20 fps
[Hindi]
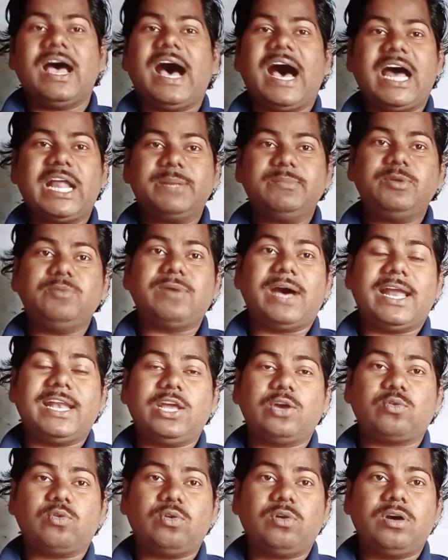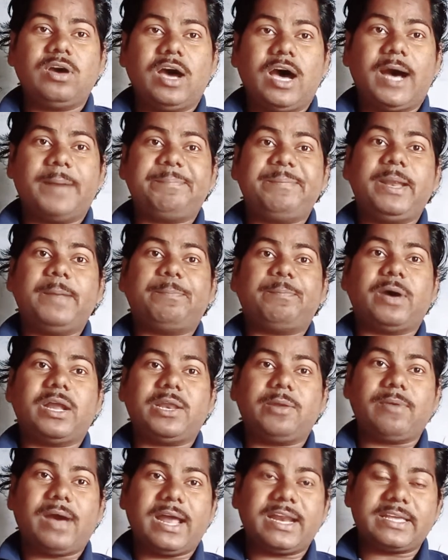आर्मी वाले को अपने
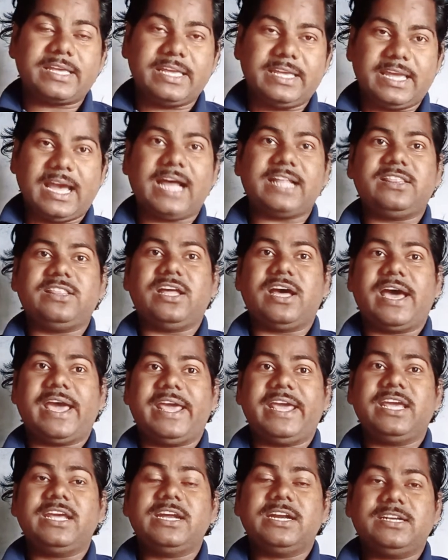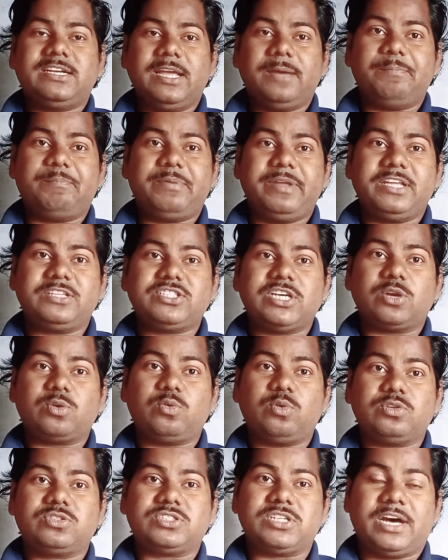परिवार के याद ना आए टेम्परेचर
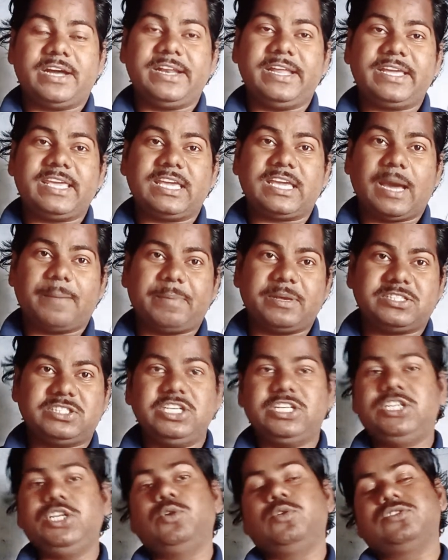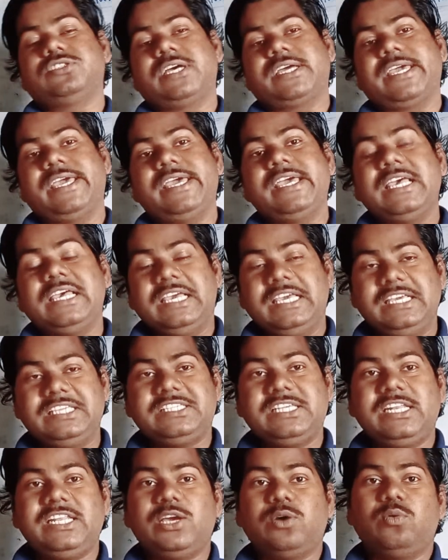को सहने की कैपेसिटी हो सके
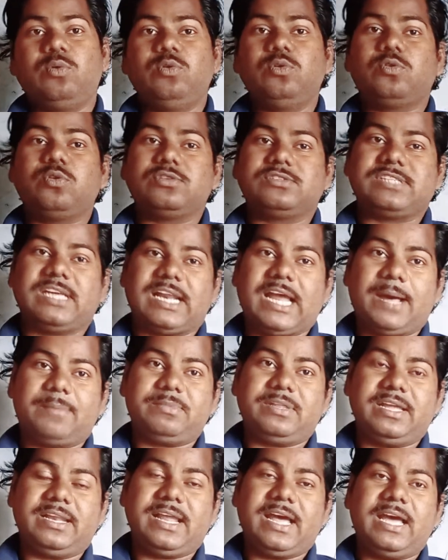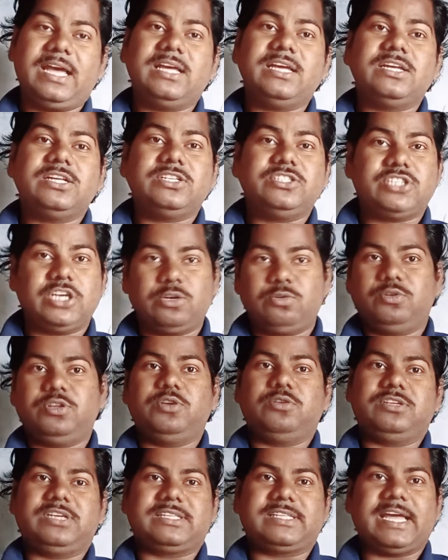इसीलिए उनको शराब देना जरूरी
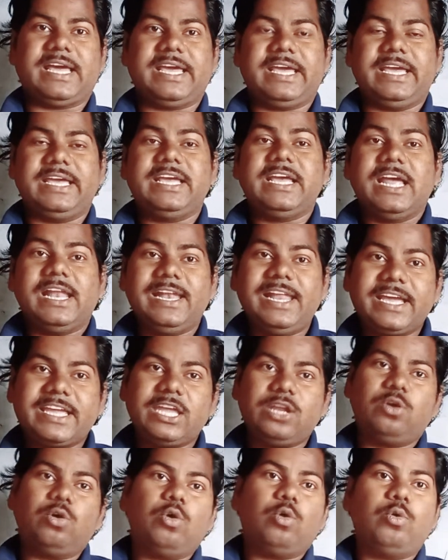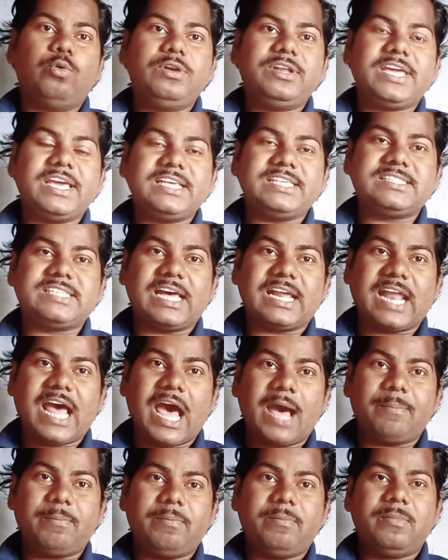हो जाता है लेकिन उनके
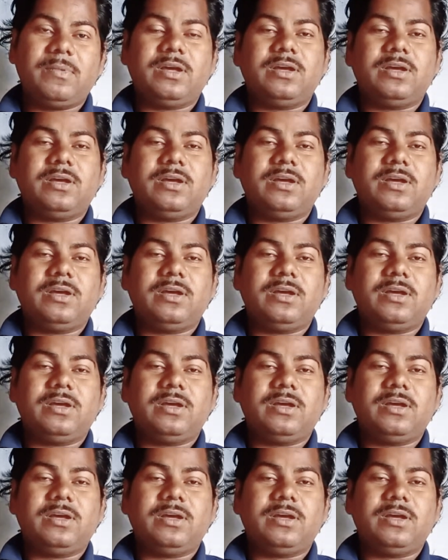शराब